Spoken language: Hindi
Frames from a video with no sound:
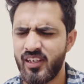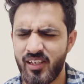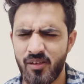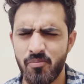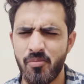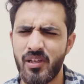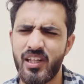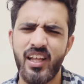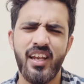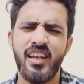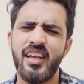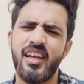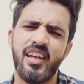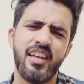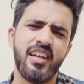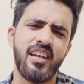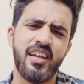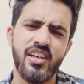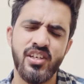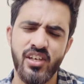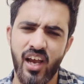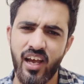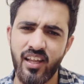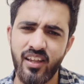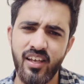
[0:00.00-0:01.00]
पता नहीं किन की
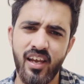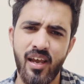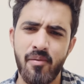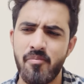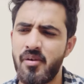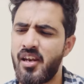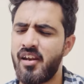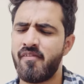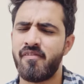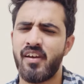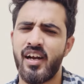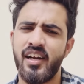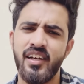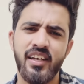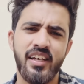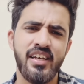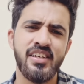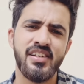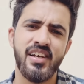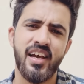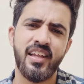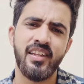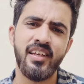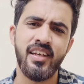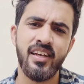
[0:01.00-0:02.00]
शादी है मेरे फ्रेंड की
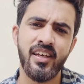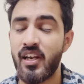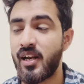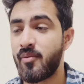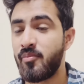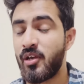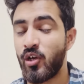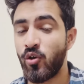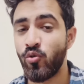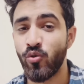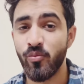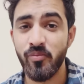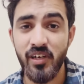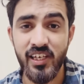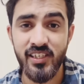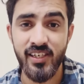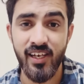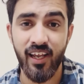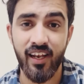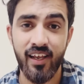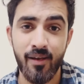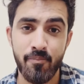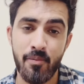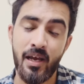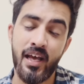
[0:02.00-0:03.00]
शादी है हमें घूमने
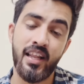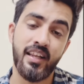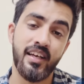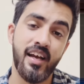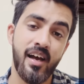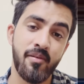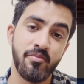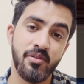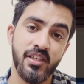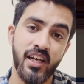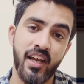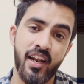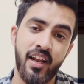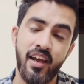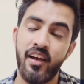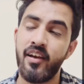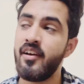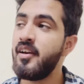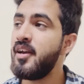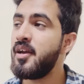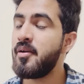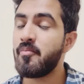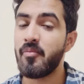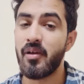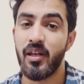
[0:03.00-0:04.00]
जाना है पहलगाम जाना है
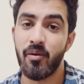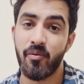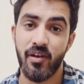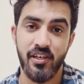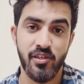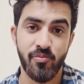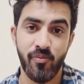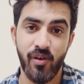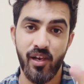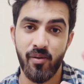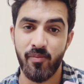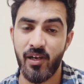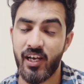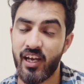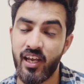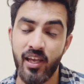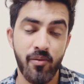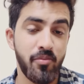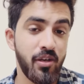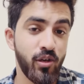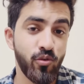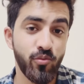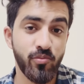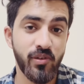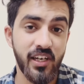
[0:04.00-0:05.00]
मतलब कश्मीर में कहीं
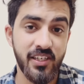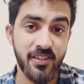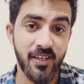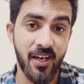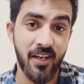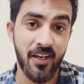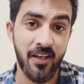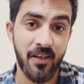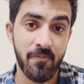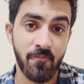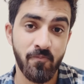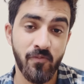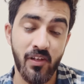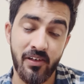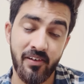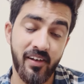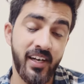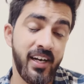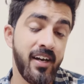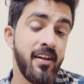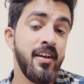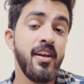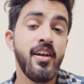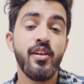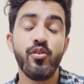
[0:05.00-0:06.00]
भी घूमने जाना है
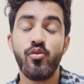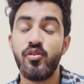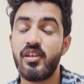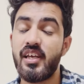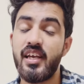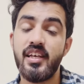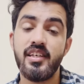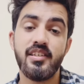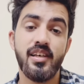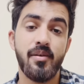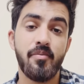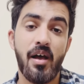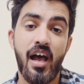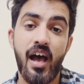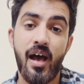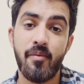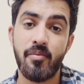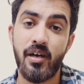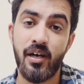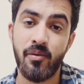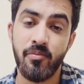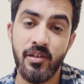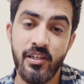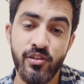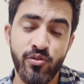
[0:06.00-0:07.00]
राइट तो यही सब आप
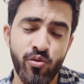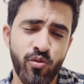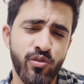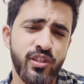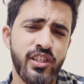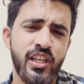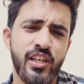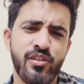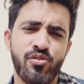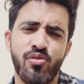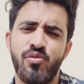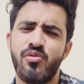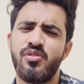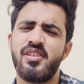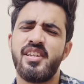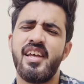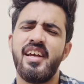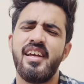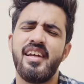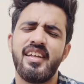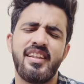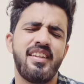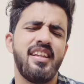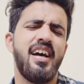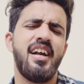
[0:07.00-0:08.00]
अभी सोचते सोचते
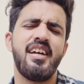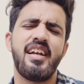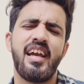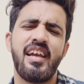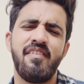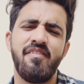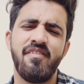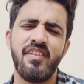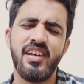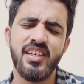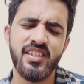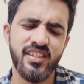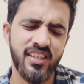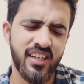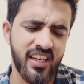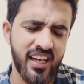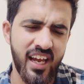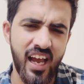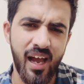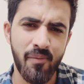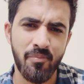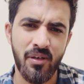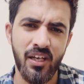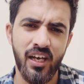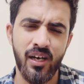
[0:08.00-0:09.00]
इतना टाइम वेस्ट किया
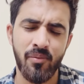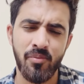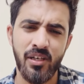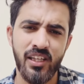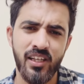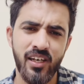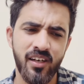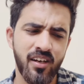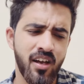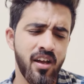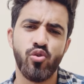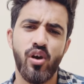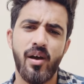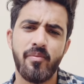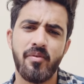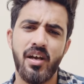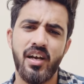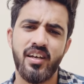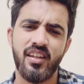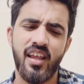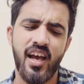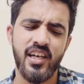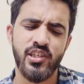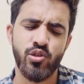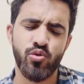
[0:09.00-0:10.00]
आपने अभी तक जो आपका
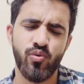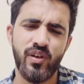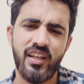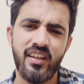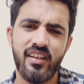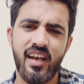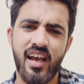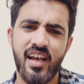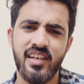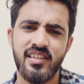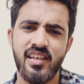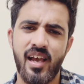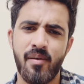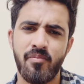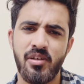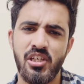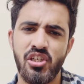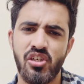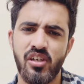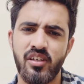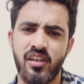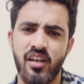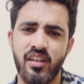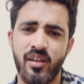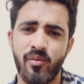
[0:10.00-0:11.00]
क्लास ट्वेल्व का
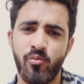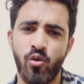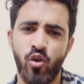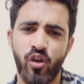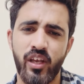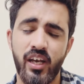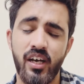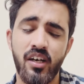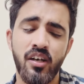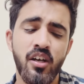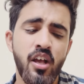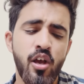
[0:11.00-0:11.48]
एग्जामिनेशन खत्म हो गया